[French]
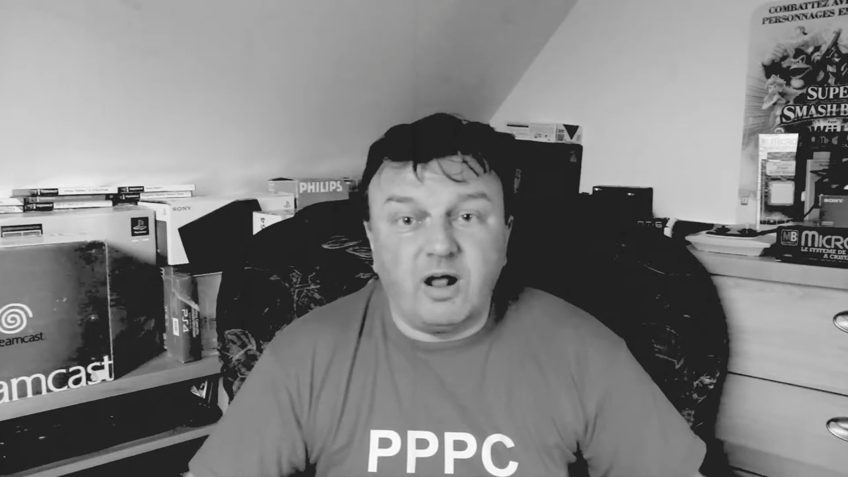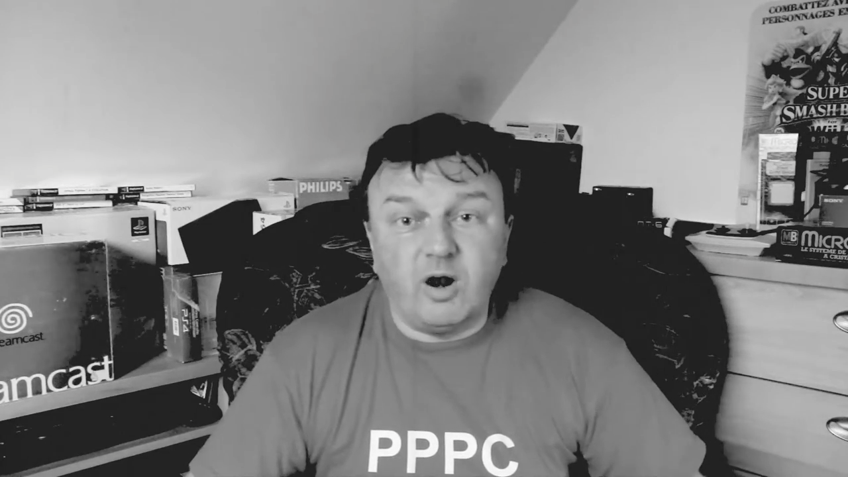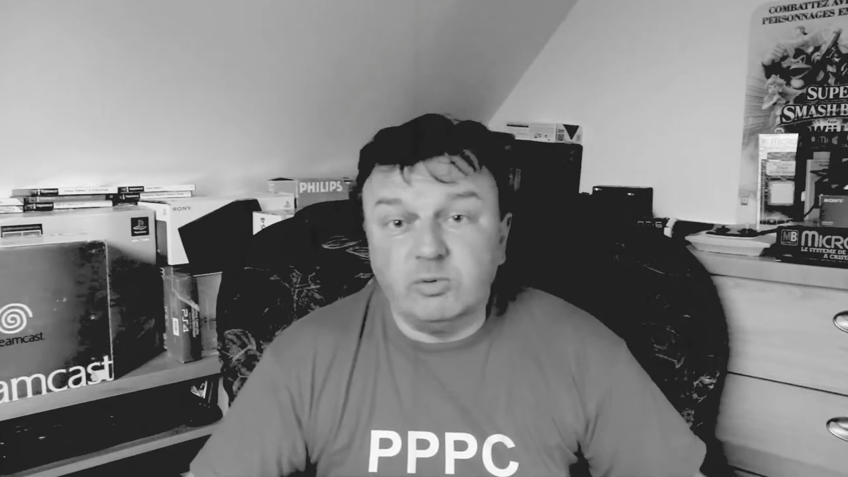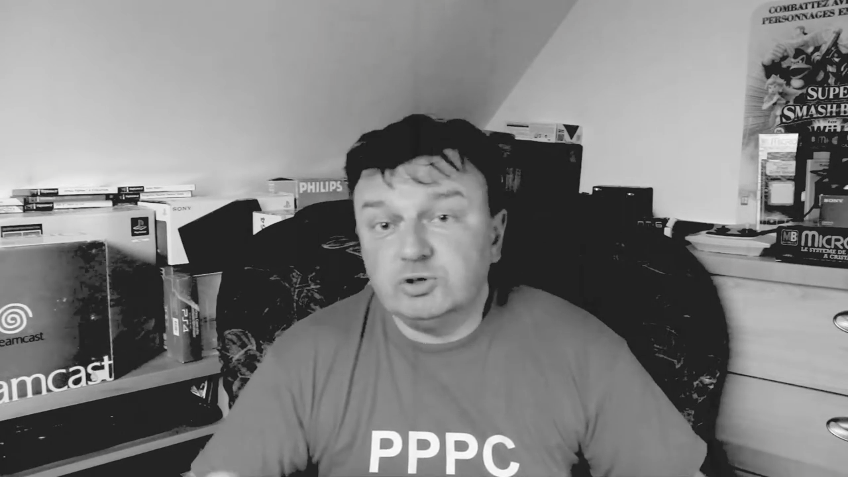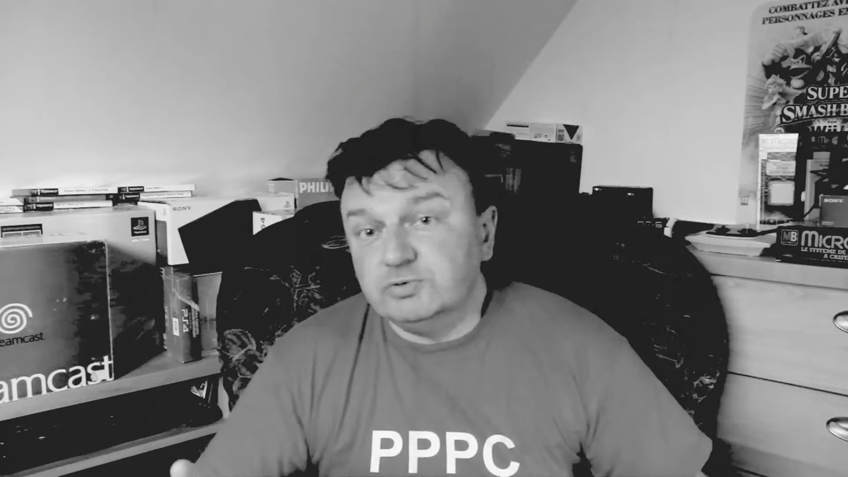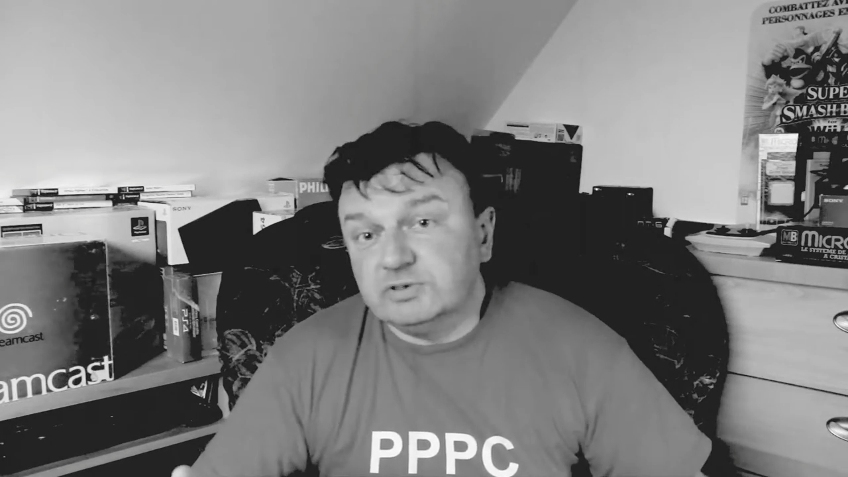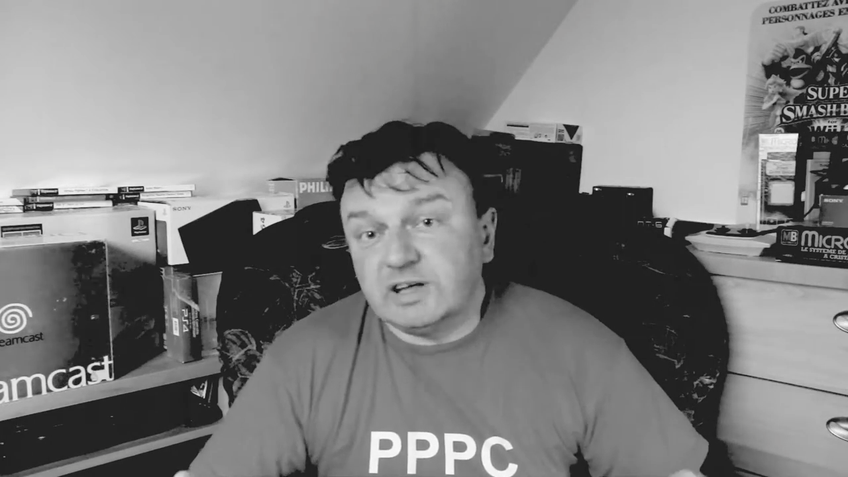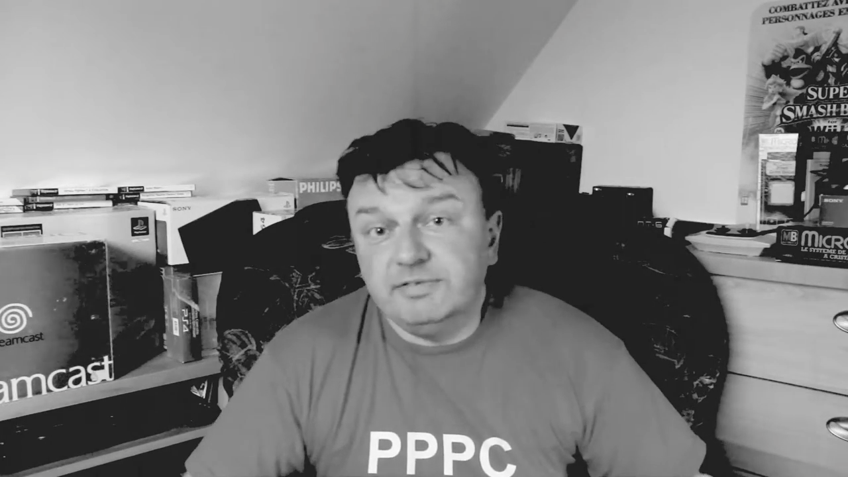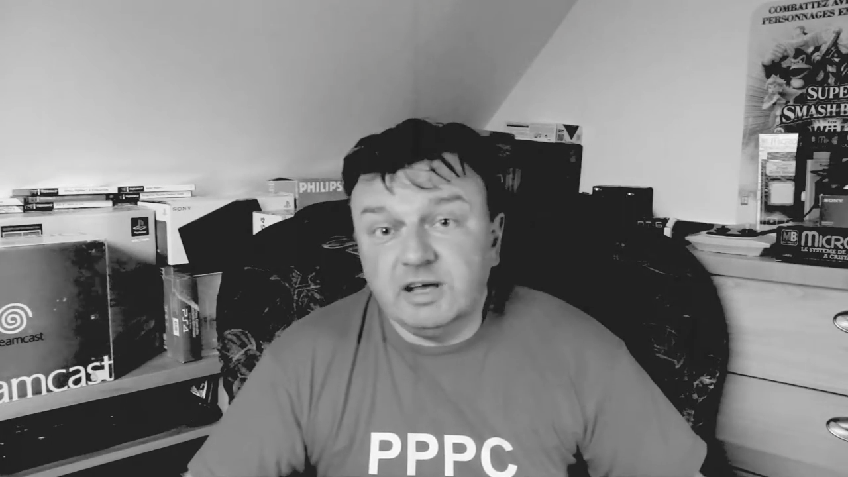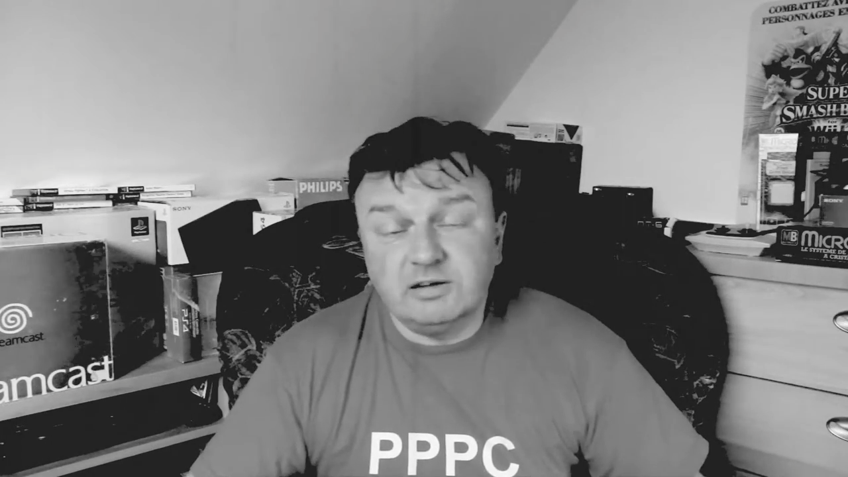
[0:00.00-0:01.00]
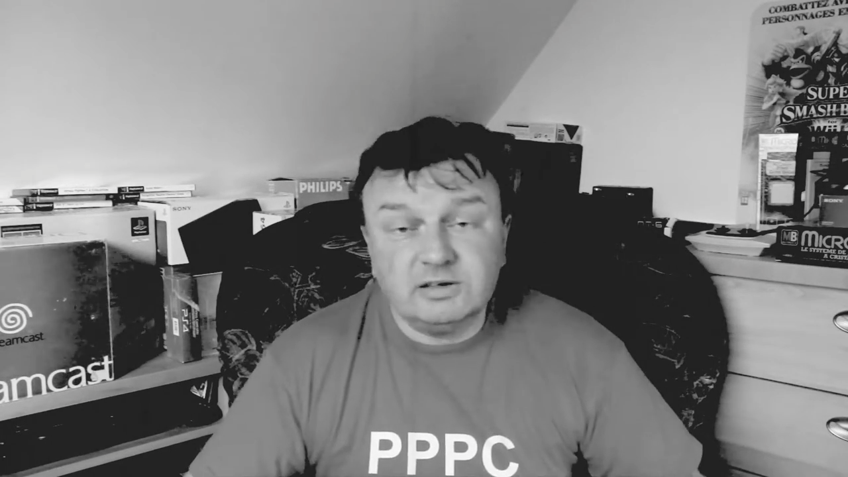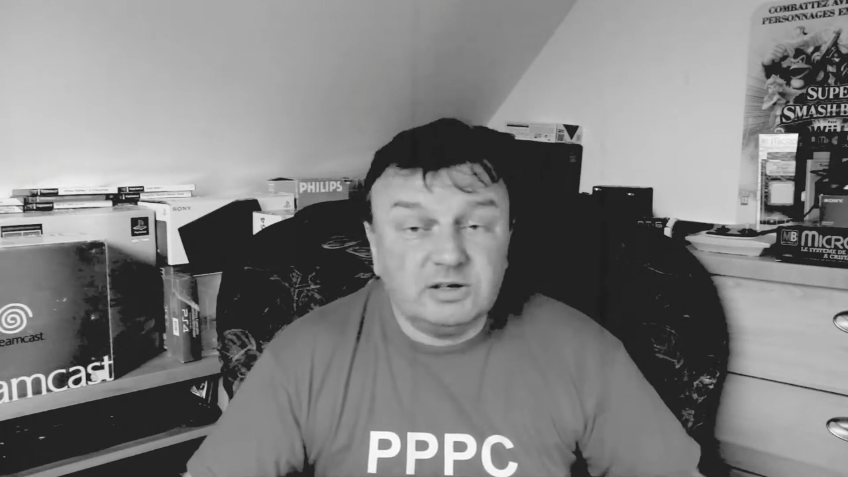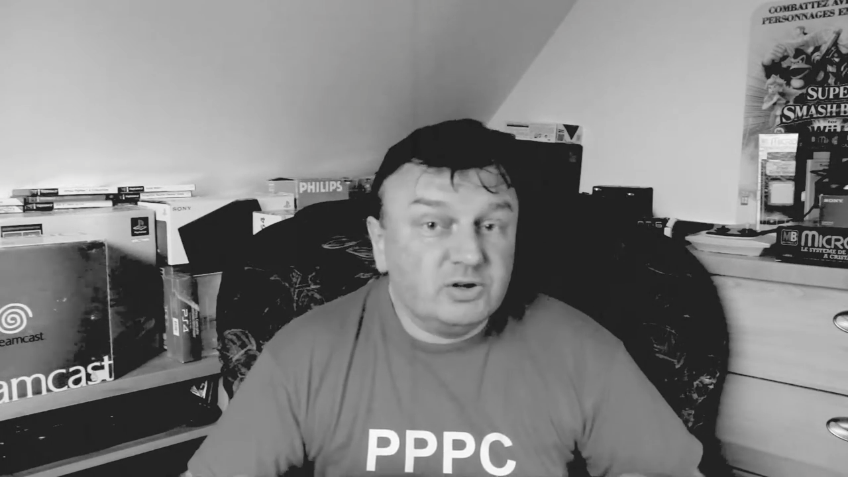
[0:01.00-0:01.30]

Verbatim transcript: Alors moi, je suis très fier.